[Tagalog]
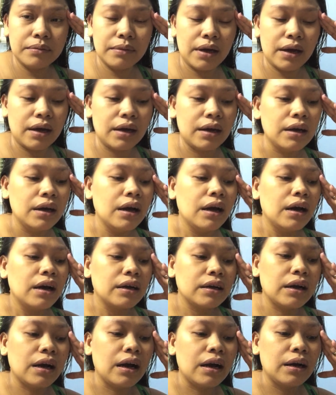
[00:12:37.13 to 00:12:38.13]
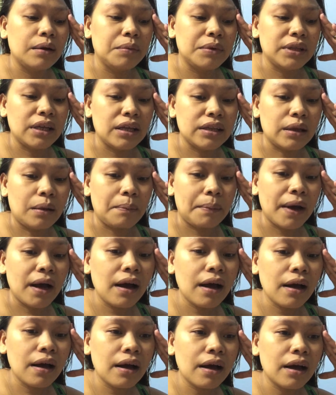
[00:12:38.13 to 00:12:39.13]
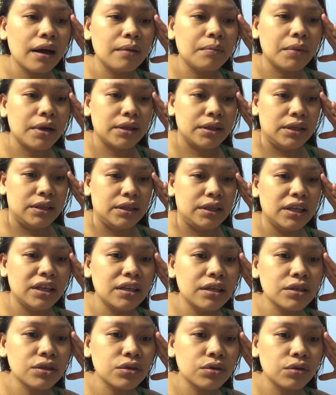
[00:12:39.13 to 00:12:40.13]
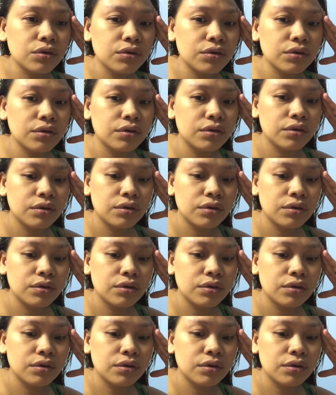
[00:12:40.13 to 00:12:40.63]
makaka, matatapakan, matitison.